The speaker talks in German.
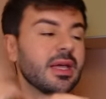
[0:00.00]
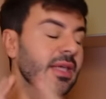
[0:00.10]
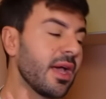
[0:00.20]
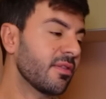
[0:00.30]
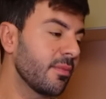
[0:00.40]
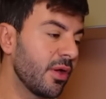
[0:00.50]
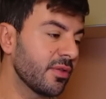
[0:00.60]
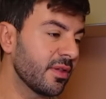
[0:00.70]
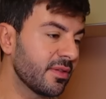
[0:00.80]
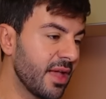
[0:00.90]
Ja,
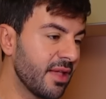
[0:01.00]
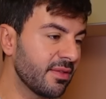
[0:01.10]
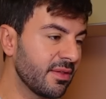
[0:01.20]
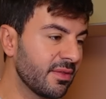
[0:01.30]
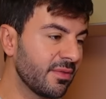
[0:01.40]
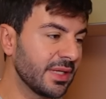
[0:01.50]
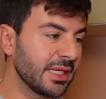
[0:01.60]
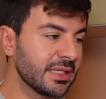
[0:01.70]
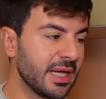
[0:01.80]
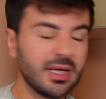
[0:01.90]
Sommerhaus des Das ist
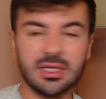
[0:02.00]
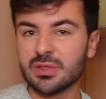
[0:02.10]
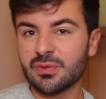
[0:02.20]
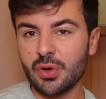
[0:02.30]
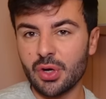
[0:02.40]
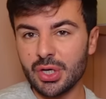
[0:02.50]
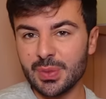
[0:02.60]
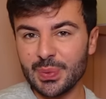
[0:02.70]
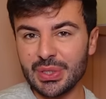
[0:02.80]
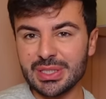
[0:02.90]
wieder da. Ich freue
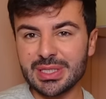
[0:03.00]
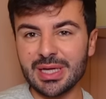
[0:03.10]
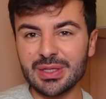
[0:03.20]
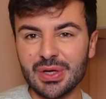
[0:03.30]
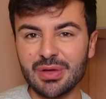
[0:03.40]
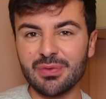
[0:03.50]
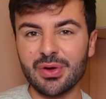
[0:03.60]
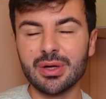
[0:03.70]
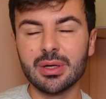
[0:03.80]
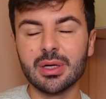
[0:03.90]
mich. Eine neue
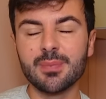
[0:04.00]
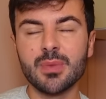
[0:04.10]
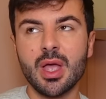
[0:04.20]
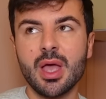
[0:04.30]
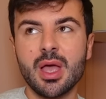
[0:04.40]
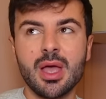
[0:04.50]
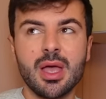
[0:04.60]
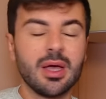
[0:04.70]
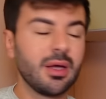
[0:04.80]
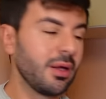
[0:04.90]
Folge.
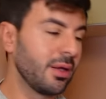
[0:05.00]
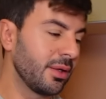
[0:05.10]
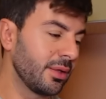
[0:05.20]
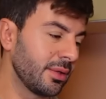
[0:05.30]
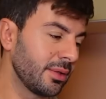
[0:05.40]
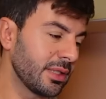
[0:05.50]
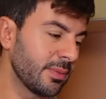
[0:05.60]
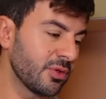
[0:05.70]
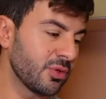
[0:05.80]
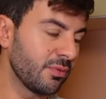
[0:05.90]
Ich
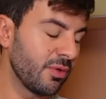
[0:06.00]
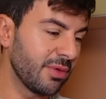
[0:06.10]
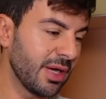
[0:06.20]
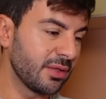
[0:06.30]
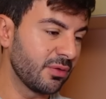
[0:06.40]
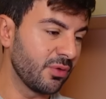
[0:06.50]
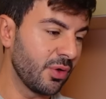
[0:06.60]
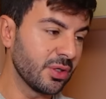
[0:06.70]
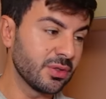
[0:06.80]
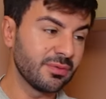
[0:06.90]
habe das schon vorbereitet für
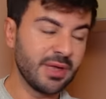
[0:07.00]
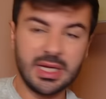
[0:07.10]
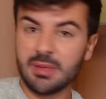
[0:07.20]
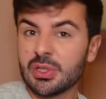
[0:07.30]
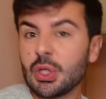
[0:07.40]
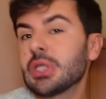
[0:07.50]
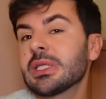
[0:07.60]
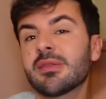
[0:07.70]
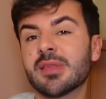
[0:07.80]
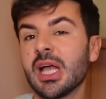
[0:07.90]
euch und werde mit euch
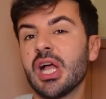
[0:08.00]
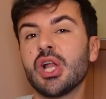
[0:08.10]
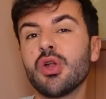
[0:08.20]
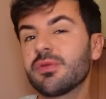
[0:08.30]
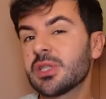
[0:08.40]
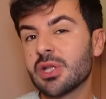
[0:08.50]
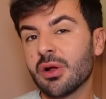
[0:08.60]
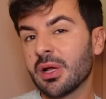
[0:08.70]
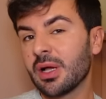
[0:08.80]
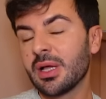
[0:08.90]
jetzt luftig
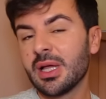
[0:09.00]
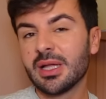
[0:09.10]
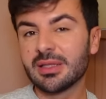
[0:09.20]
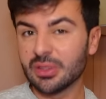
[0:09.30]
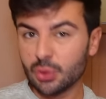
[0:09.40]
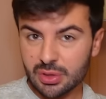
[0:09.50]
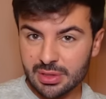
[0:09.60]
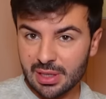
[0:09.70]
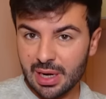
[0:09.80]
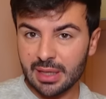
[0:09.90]
locker da
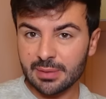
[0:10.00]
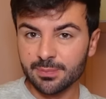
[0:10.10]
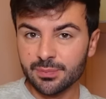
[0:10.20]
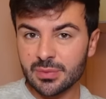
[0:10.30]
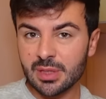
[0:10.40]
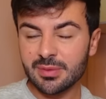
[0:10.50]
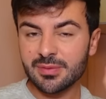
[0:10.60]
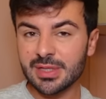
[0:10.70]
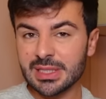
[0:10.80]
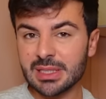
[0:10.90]
durchgleiten, damit
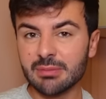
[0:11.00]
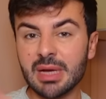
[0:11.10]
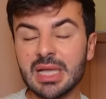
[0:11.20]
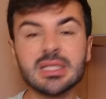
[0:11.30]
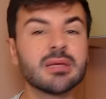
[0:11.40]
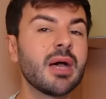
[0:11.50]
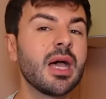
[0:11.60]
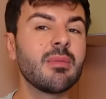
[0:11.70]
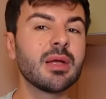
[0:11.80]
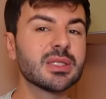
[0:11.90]
wir das gemeinsam
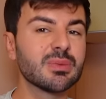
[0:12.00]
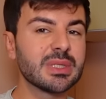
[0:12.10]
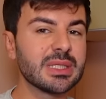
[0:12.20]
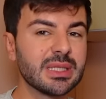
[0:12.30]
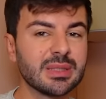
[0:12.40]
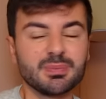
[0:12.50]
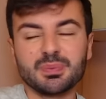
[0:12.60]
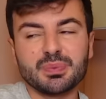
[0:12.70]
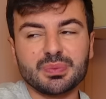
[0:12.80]
einmal so ein bisschen